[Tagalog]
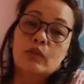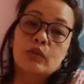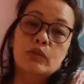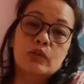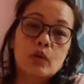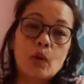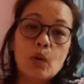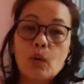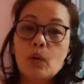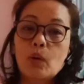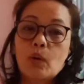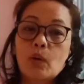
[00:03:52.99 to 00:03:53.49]

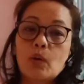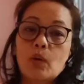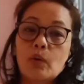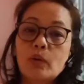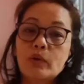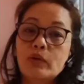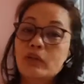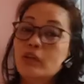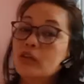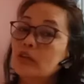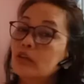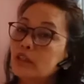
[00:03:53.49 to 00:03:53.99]
So,
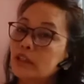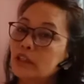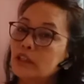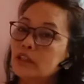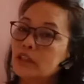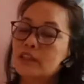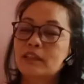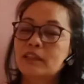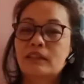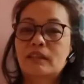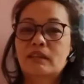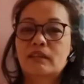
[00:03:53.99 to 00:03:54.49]

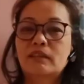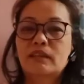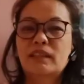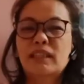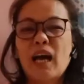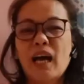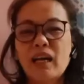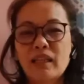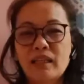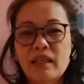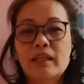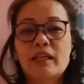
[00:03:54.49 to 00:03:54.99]
yun.
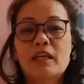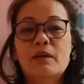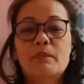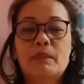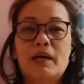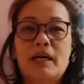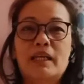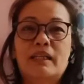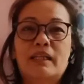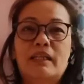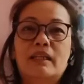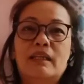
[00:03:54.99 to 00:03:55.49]
Sana
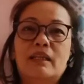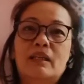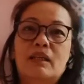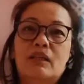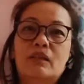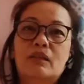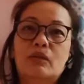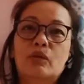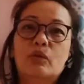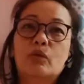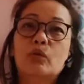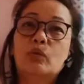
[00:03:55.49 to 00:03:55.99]
naman
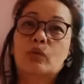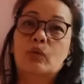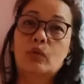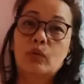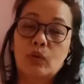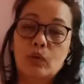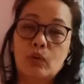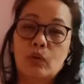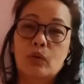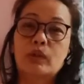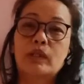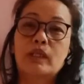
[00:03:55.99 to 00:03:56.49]

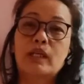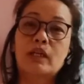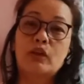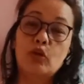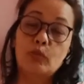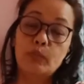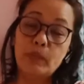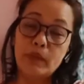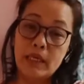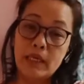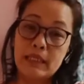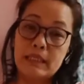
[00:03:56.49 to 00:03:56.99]
totoo na
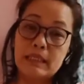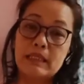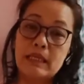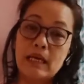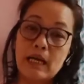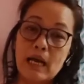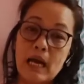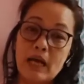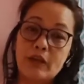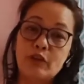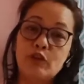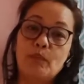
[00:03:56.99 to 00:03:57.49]
lumihis
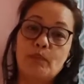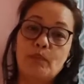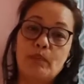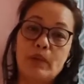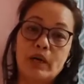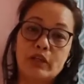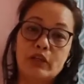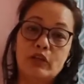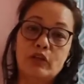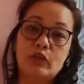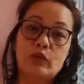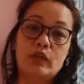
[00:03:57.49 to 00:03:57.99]
na nga yung
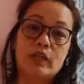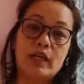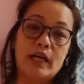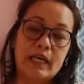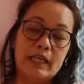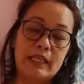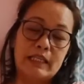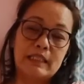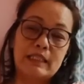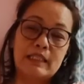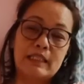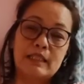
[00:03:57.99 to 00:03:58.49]
bagyo
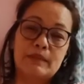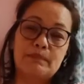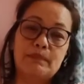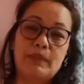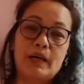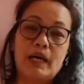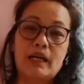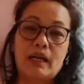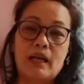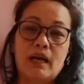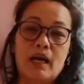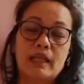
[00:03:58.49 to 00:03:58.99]
guys
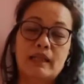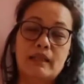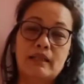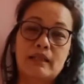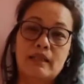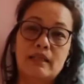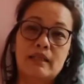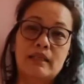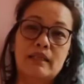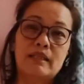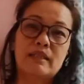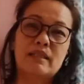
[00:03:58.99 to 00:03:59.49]
para at
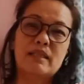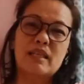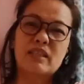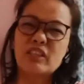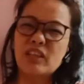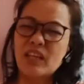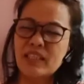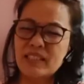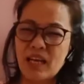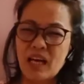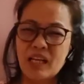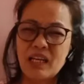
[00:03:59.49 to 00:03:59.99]
least
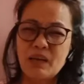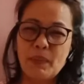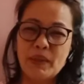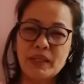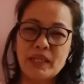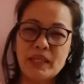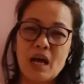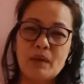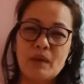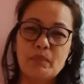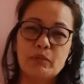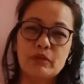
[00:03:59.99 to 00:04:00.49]
at saka sana
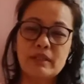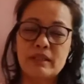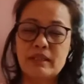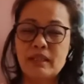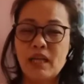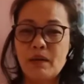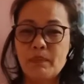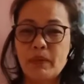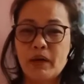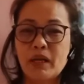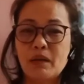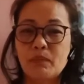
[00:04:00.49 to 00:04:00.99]
matapos
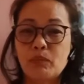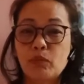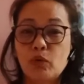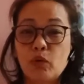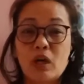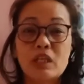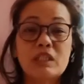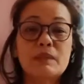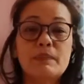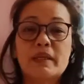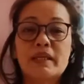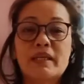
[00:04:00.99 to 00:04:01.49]
na para
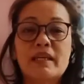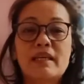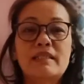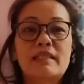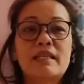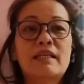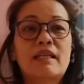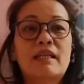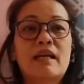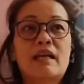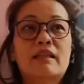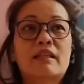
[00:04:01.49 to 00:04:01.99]
bukas
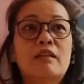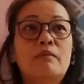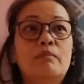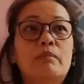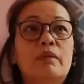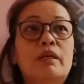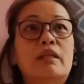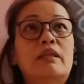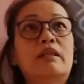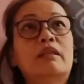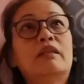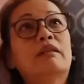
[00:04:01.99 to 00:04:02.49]
paggising
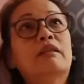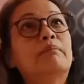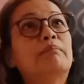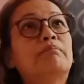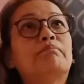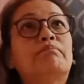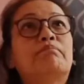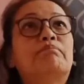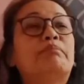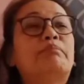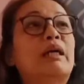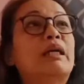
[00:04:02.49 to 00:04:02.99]
natin
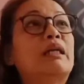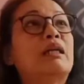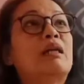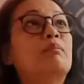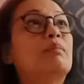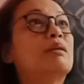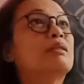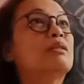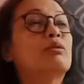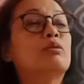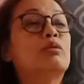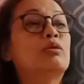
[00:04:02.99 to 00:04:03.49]

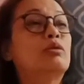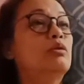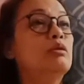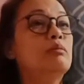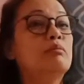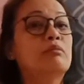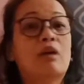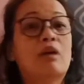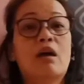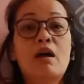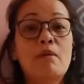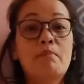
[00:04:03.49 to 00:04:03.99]
paglabas ko
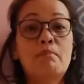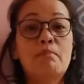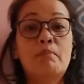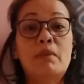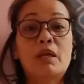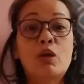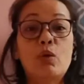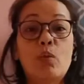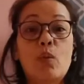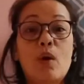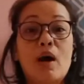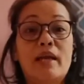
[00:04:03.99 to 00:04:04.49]
dun
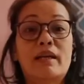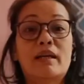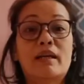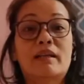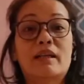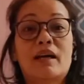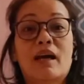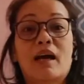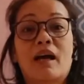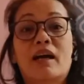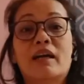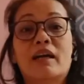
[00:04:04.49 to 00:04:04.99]
maliwanag na